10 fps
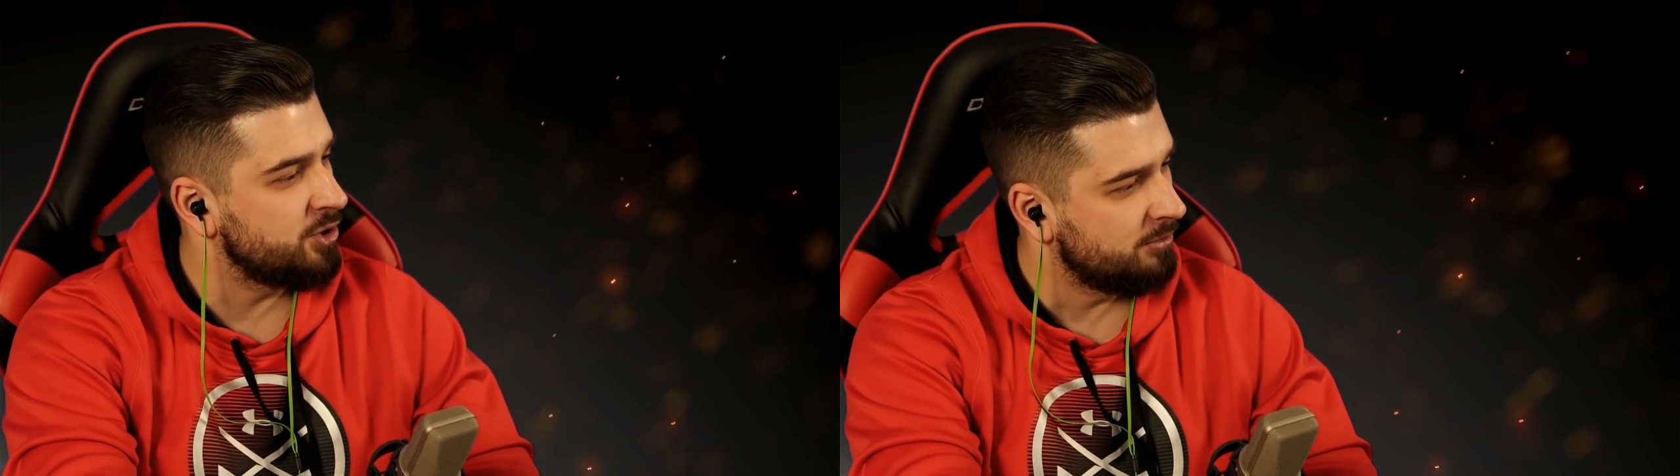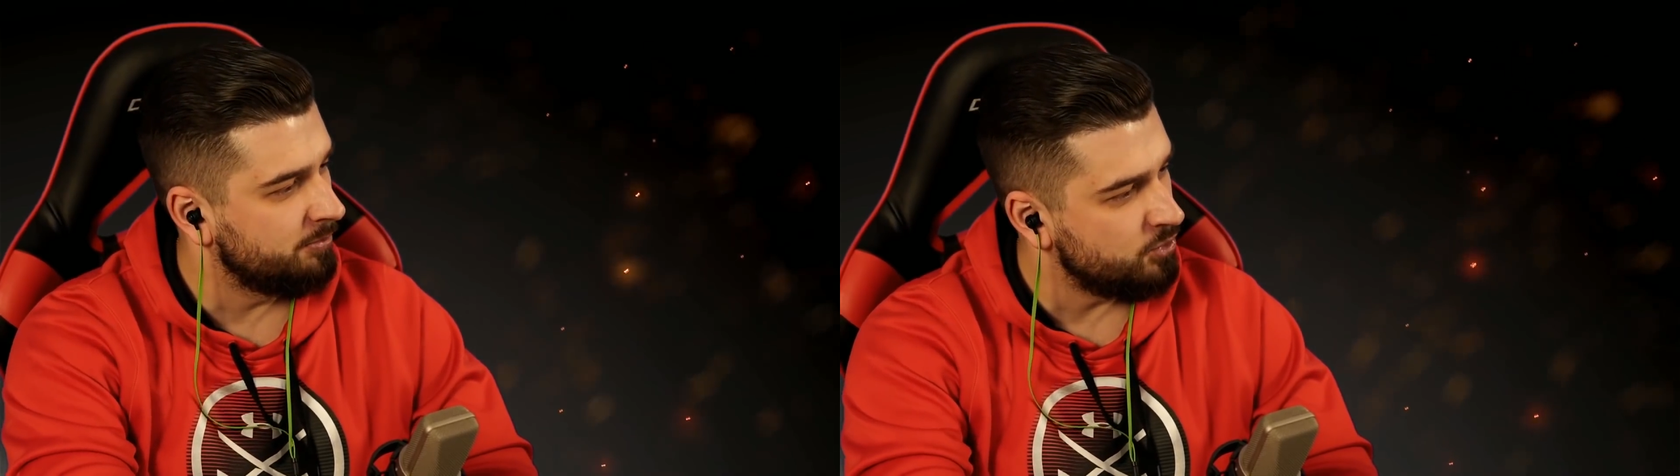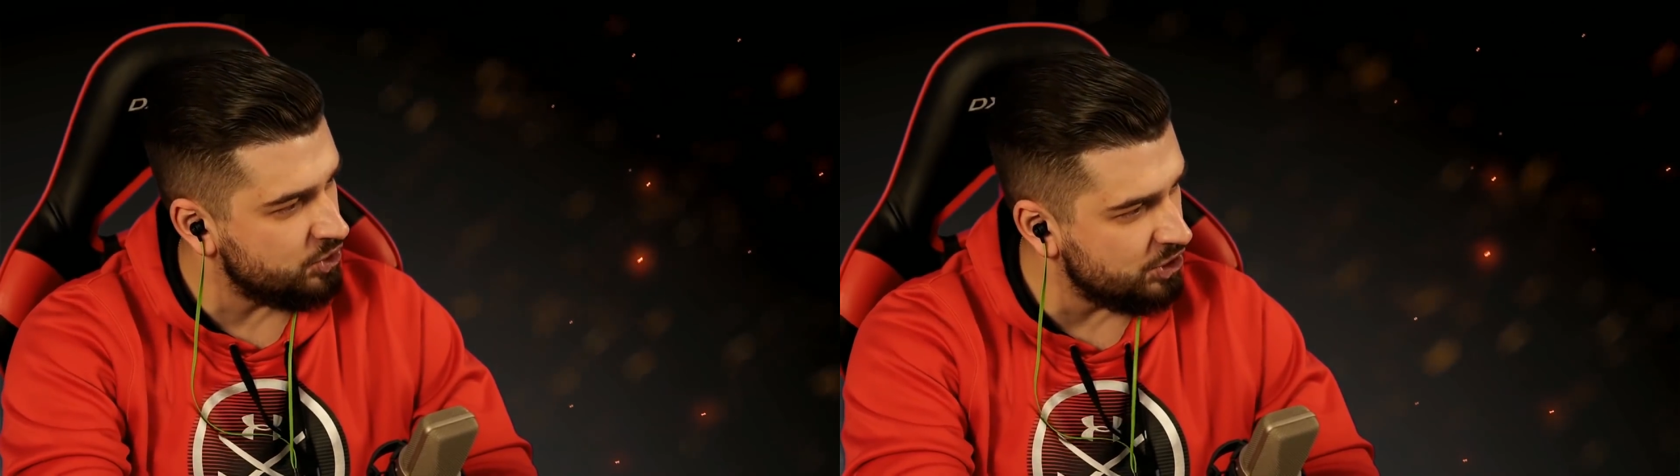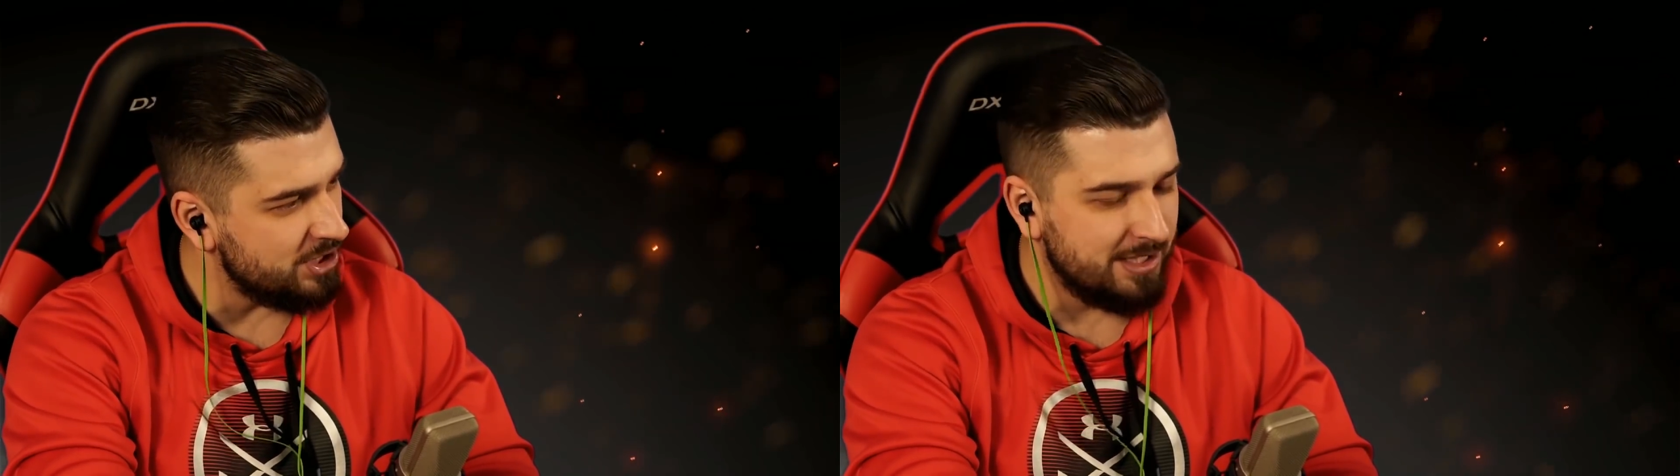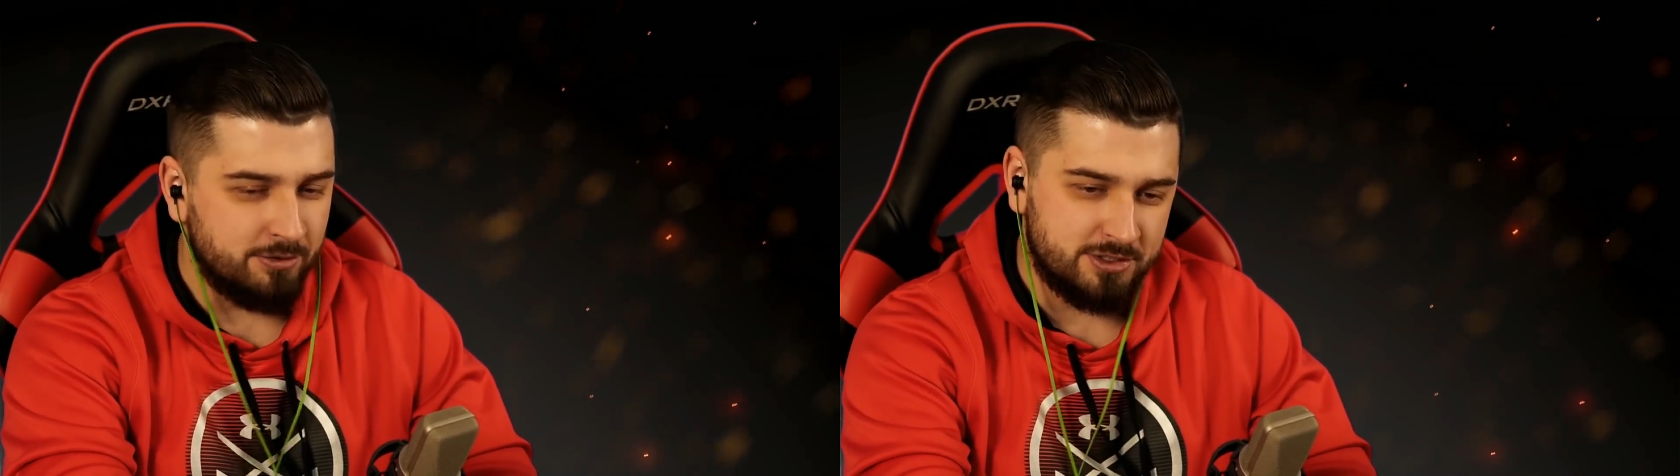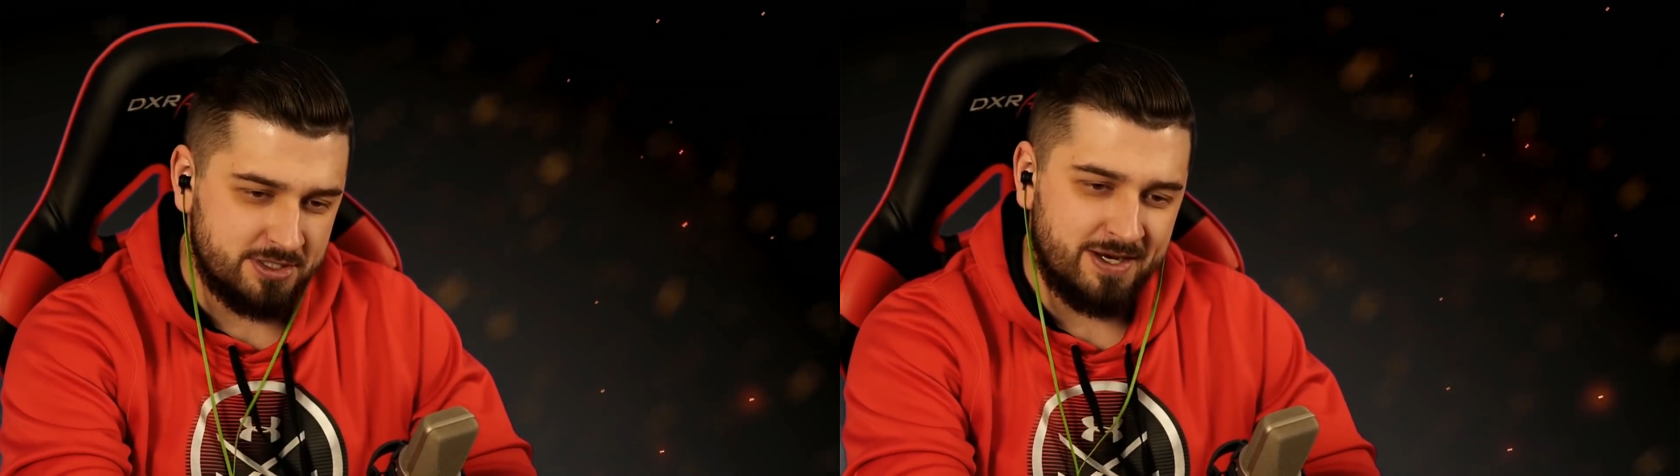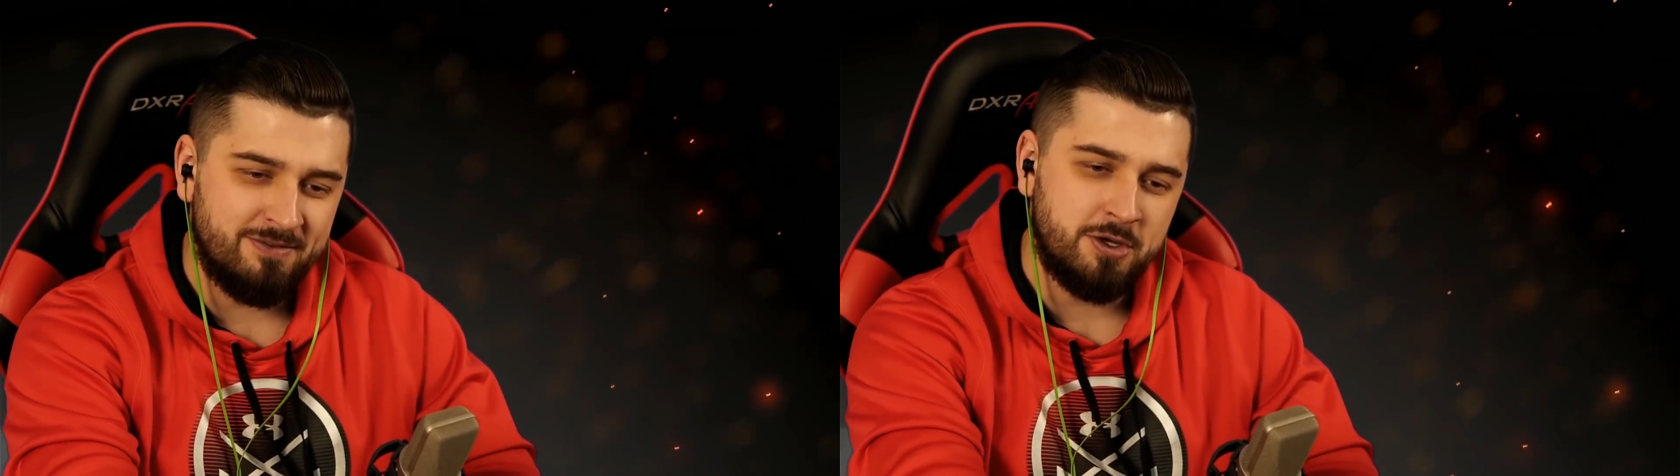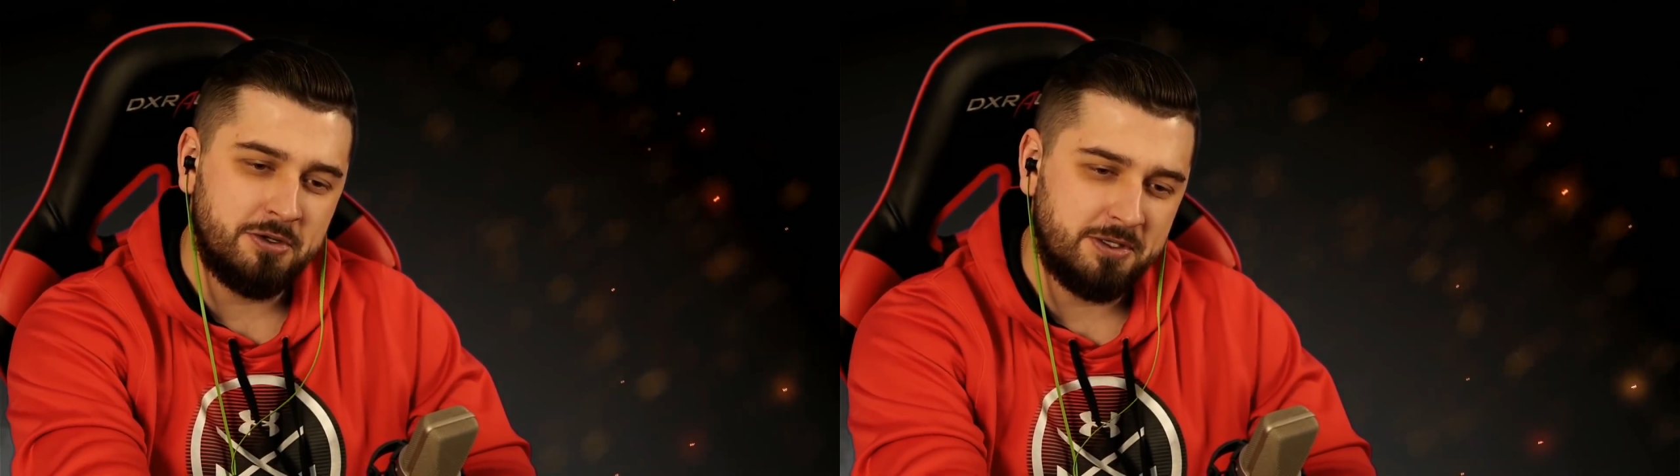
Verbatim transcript: что вот мужчины вот все равно вот,